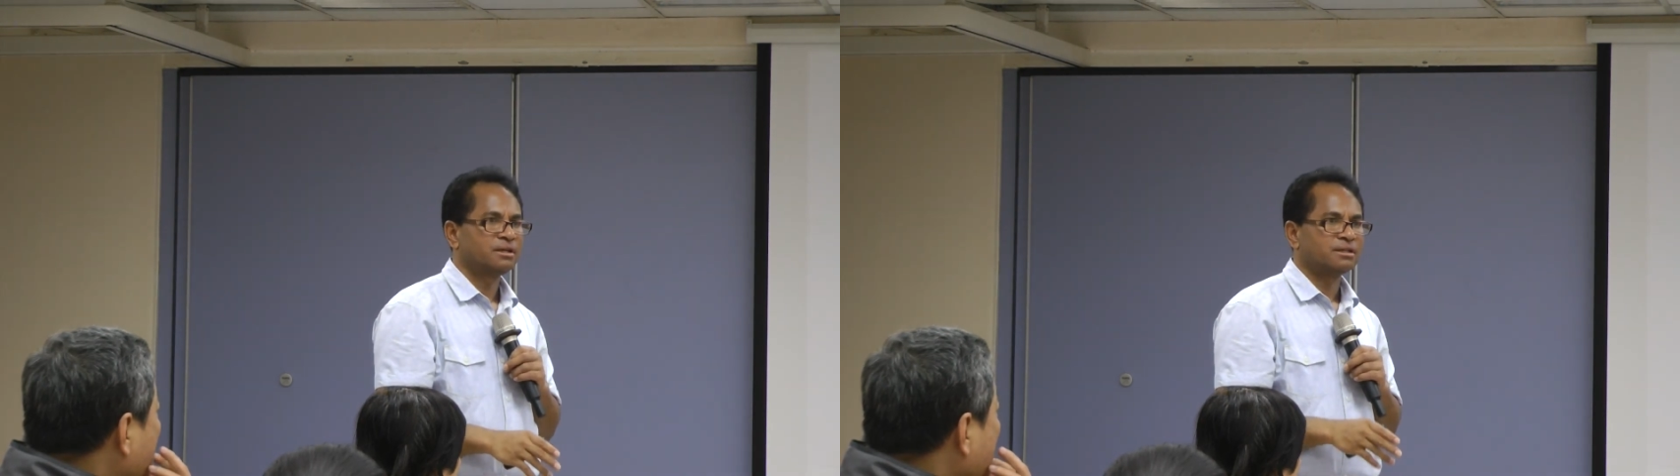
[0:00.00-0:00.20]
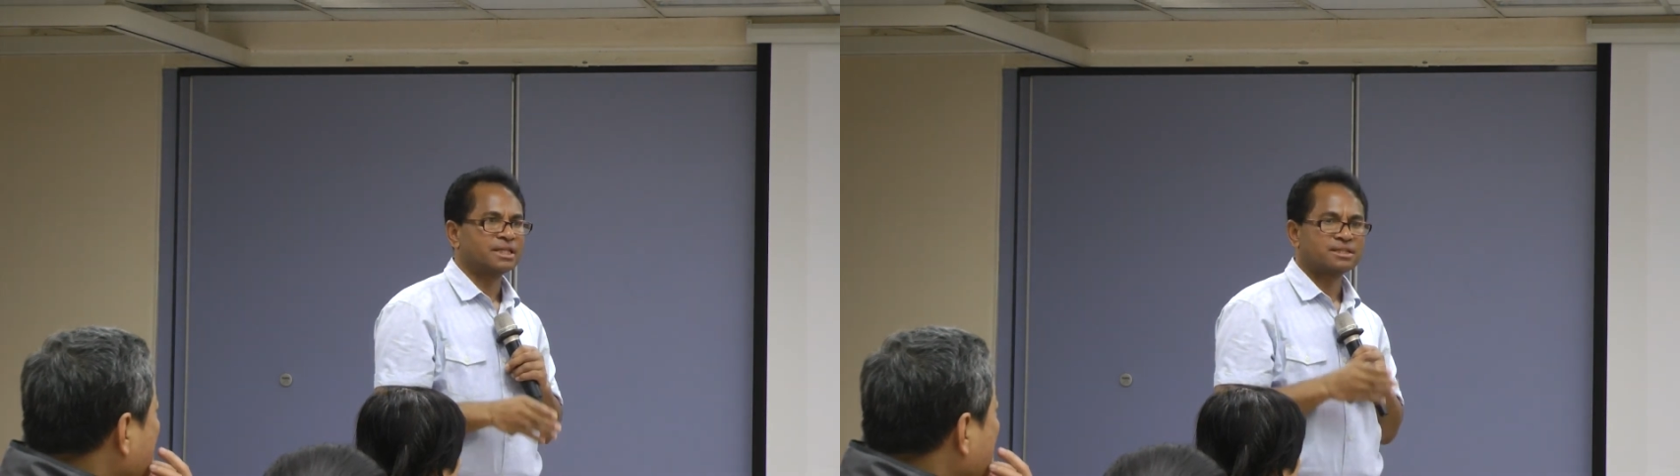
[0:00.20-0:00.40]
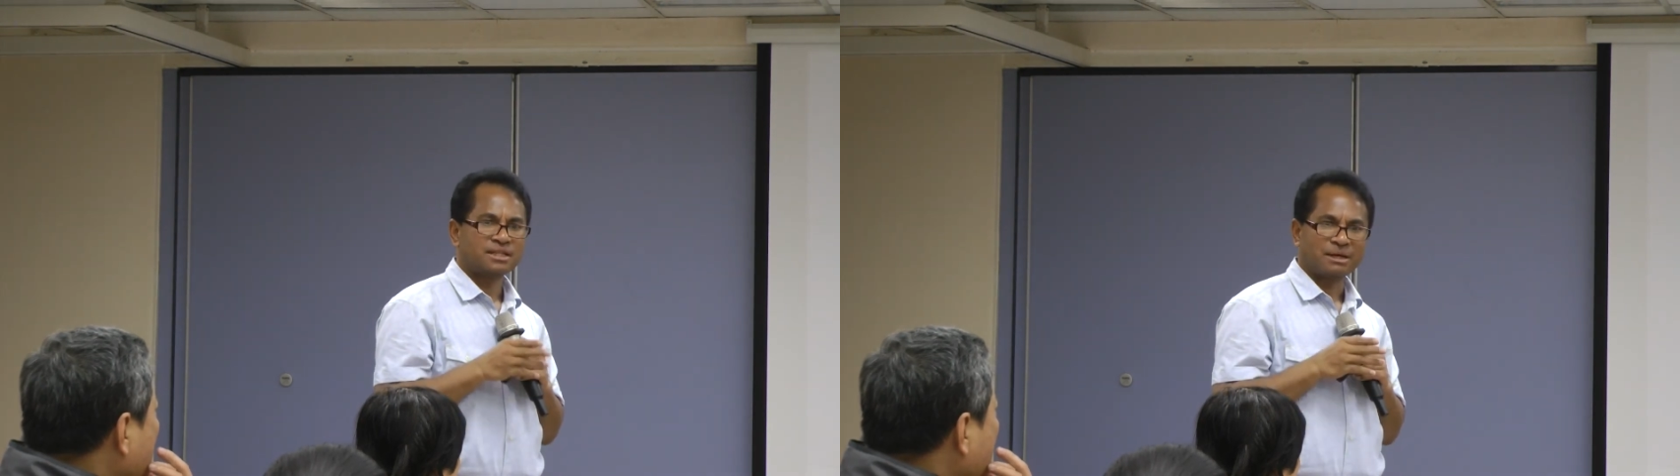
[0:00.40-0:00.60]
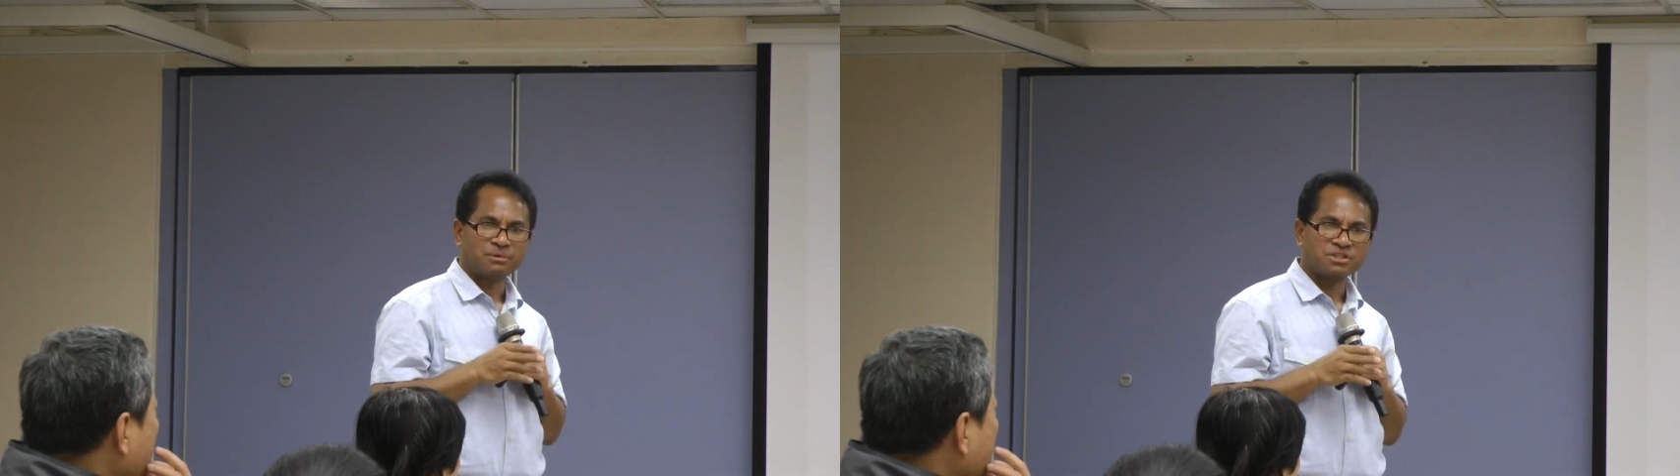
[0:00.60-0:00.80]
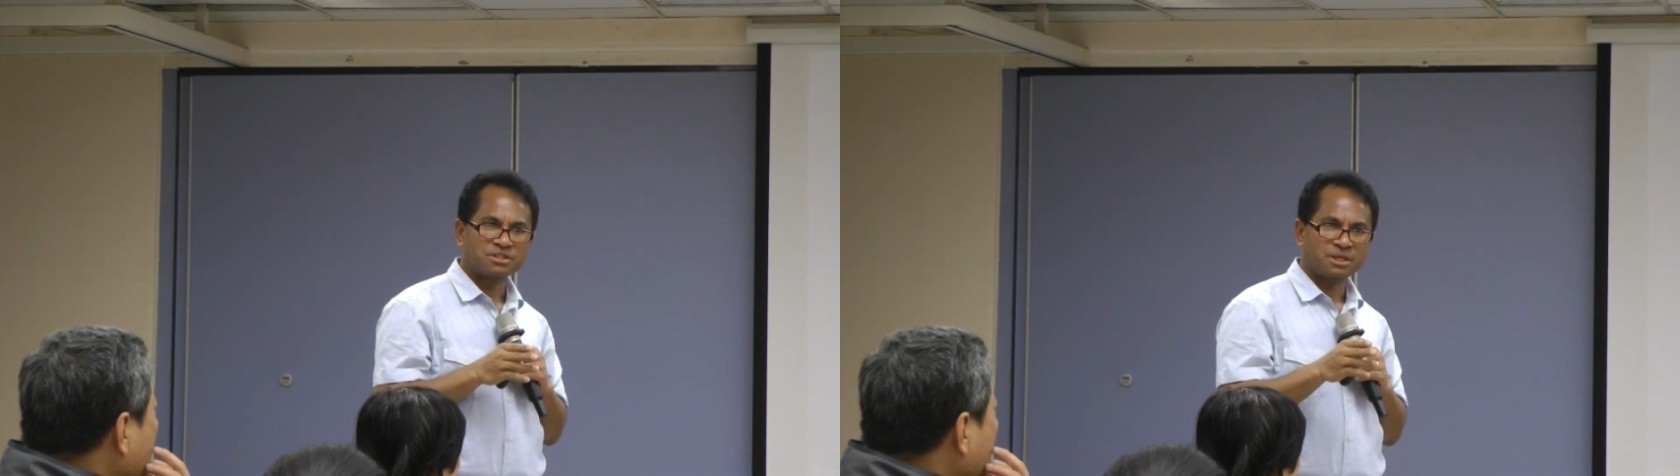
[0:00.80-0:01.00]
但是他
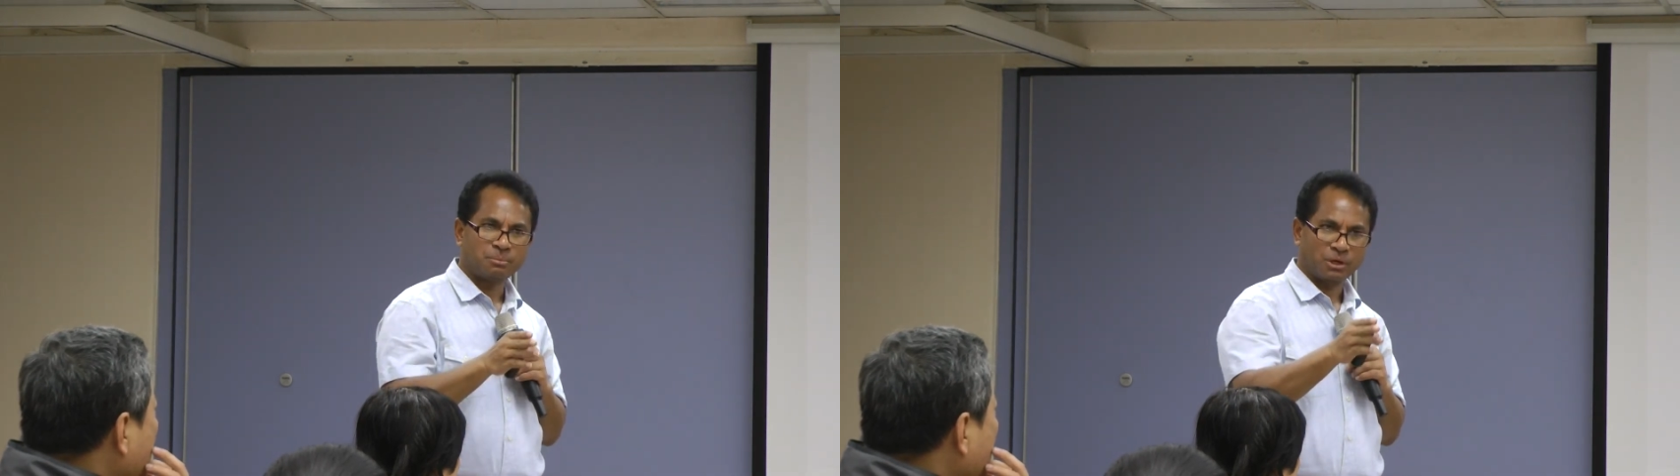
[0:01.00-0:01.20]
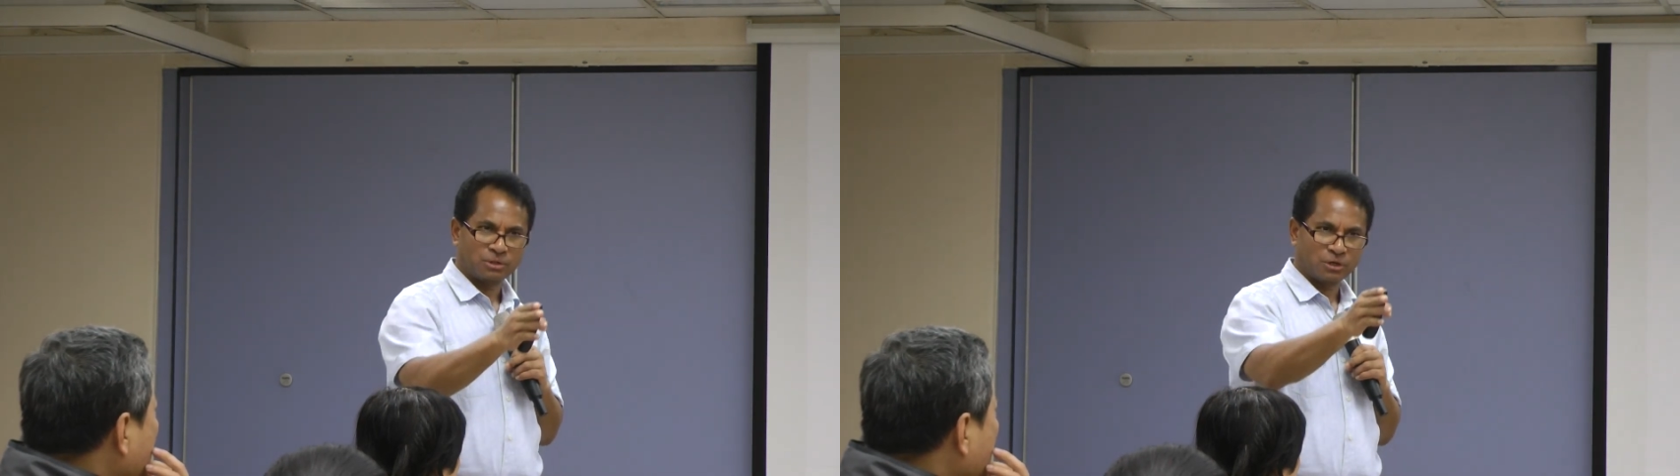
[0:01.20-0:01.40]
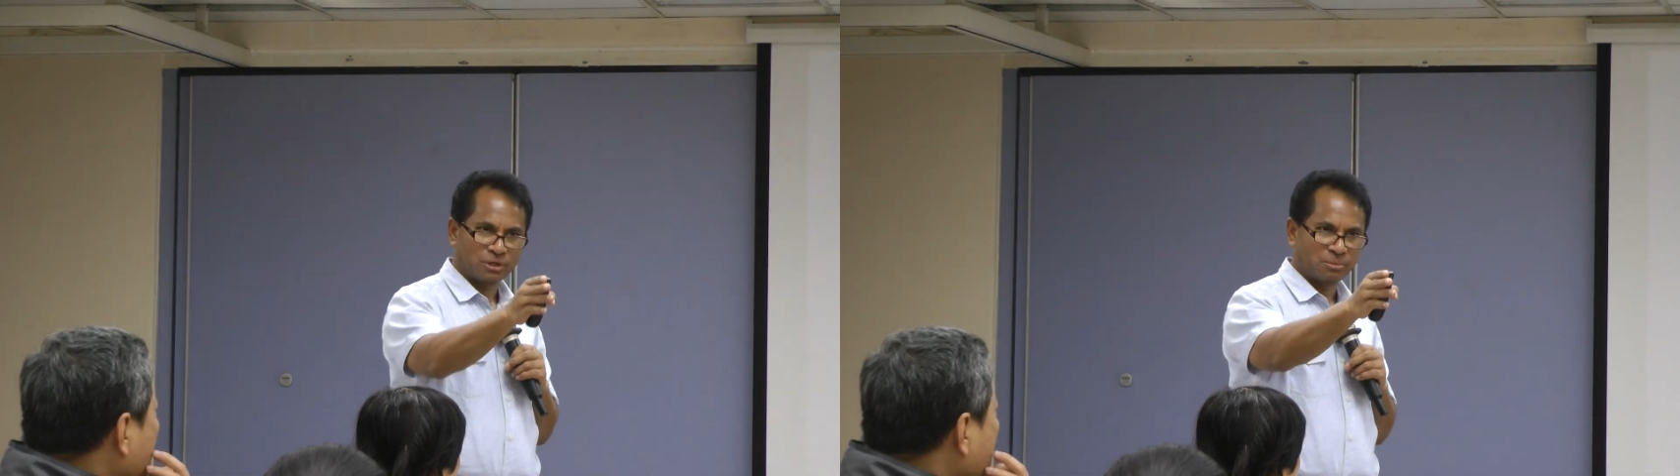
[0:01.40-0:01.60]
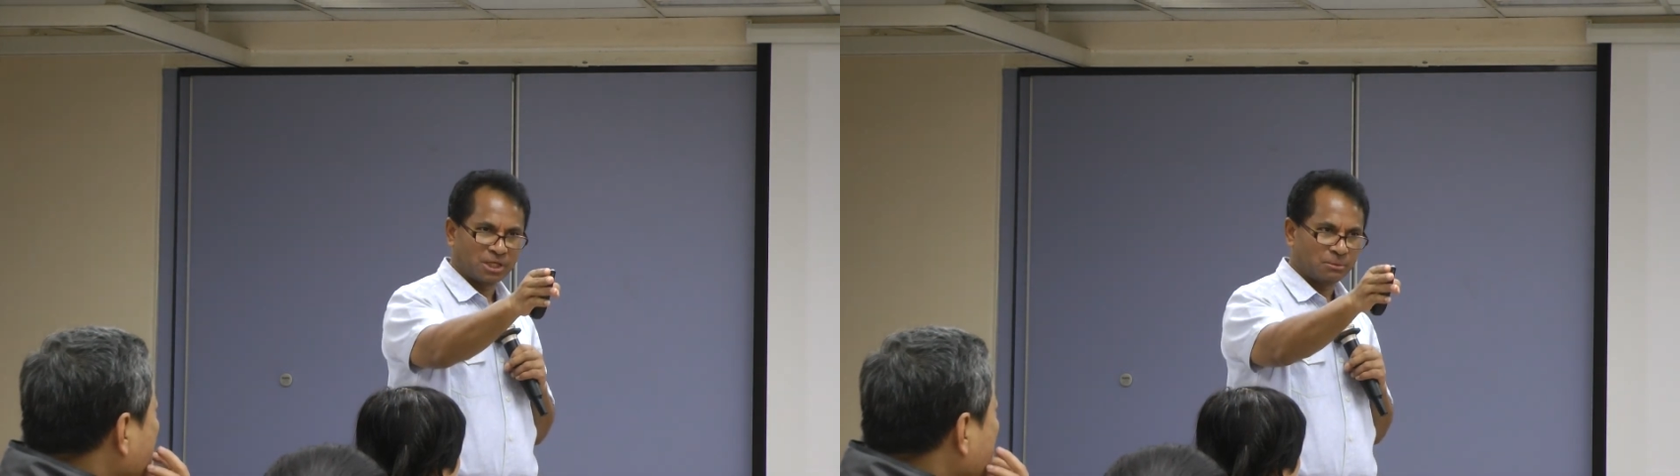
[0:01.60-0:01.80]
们直接跑到那边，